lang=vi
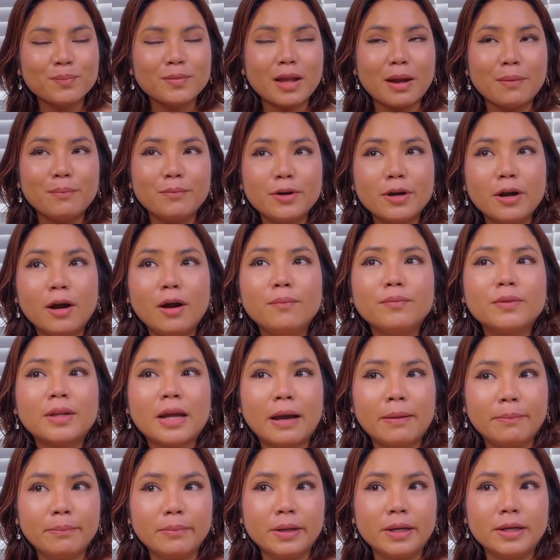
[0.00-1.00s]
Mình ôm
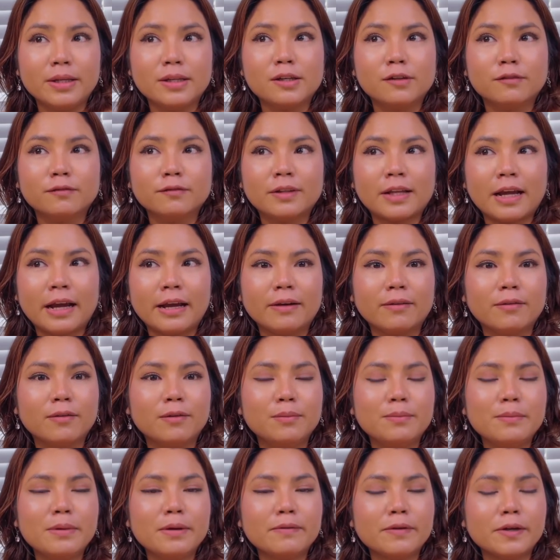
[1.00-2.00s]
thầm mẹ trong tay
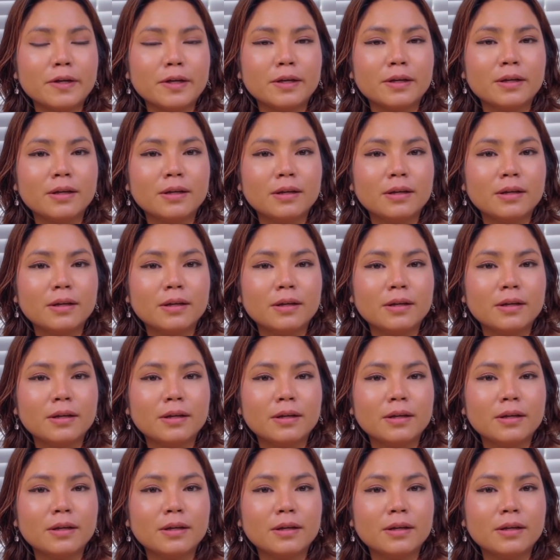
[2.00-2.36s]
của mình